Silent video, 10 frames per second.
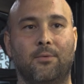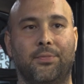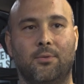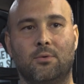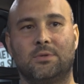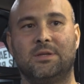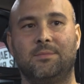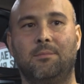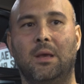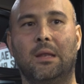вот, но тем
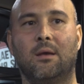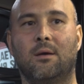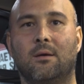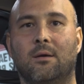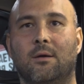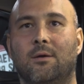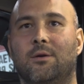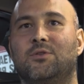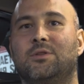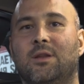не менее
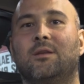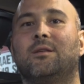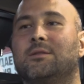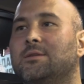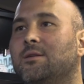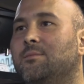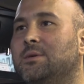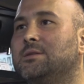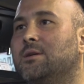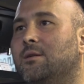4 э, гидроцикла
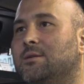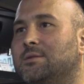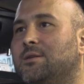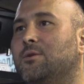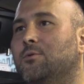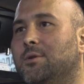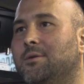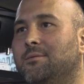мы сделали за 3 года.